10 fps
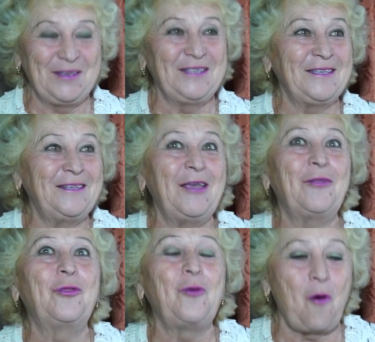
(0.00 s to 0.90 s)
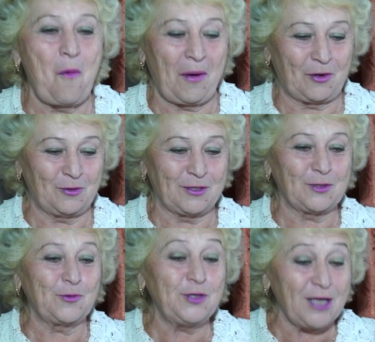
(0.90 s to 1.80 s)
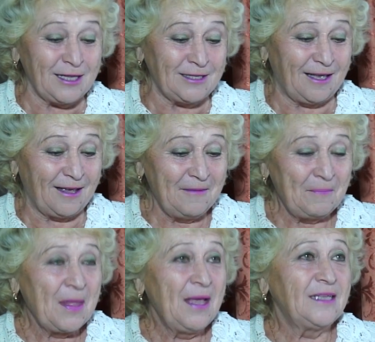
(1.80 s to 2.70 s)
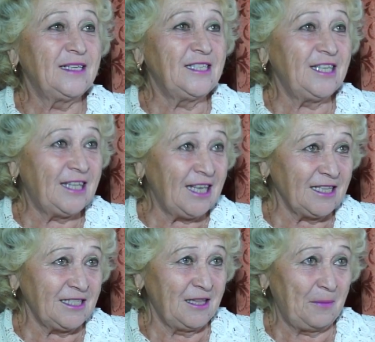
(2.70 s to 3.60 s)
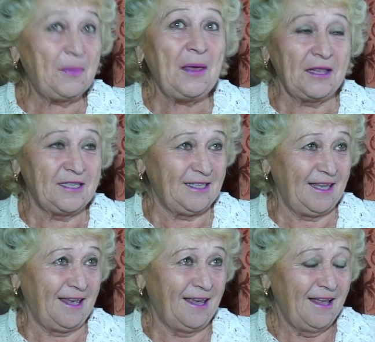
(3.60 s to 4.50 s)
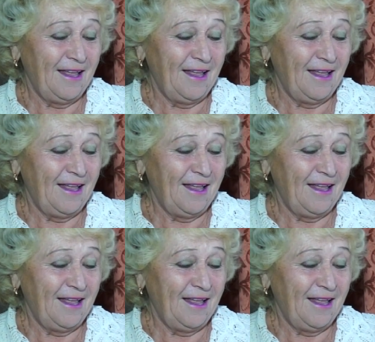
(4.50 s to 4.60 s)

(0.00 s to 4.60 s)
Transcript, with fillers: не сидеть дома, кто заскучался, засиделся на пенсии.